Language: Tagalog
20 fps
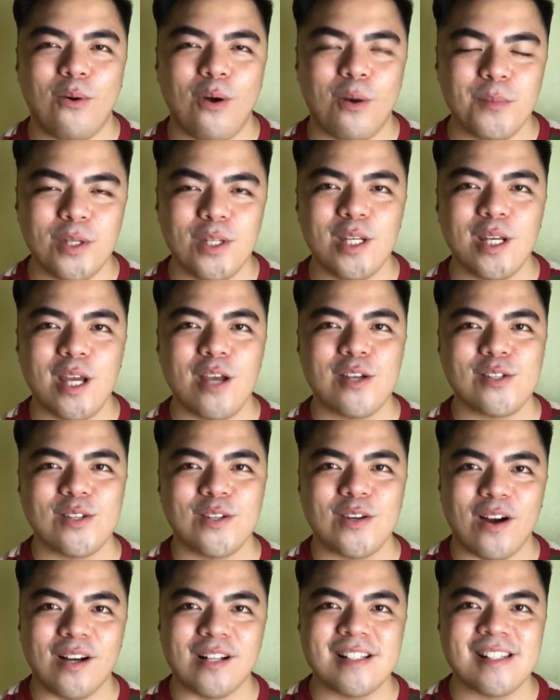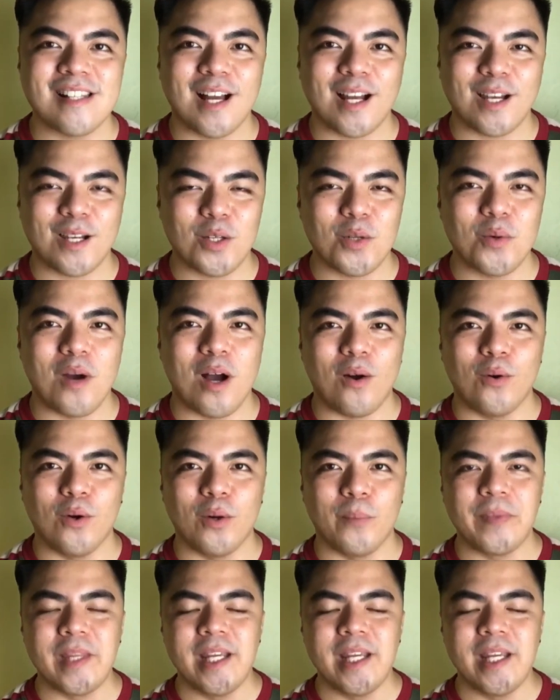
Communication arts ang kinuha ko.